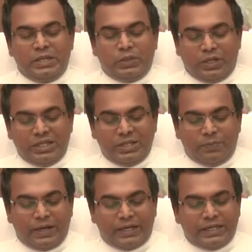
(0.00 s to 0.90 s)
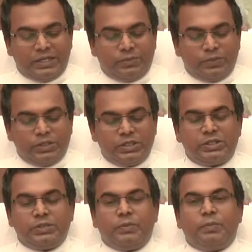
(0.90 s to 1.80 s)
தொடர்ந்து பார்க்கின்ற போது
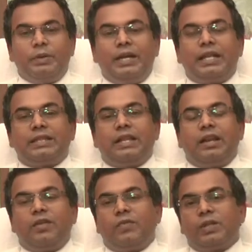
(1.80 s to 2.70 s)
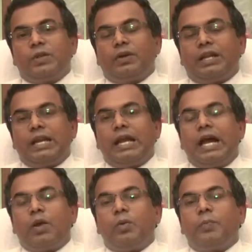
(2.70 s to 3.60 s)
பீடத்தில் வந்தவுடனே
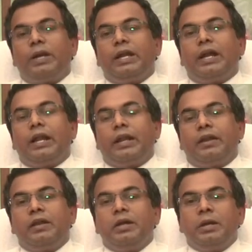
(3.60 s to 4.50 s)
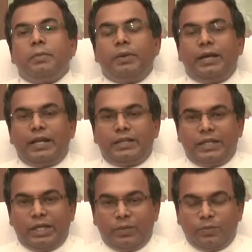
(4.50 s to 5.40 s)
அருள் பணியாளர்
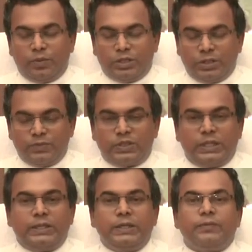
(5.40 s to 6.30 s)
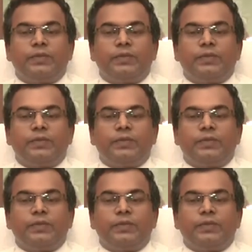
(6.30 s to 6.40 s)
பீடத்தை முத்தம் செய்து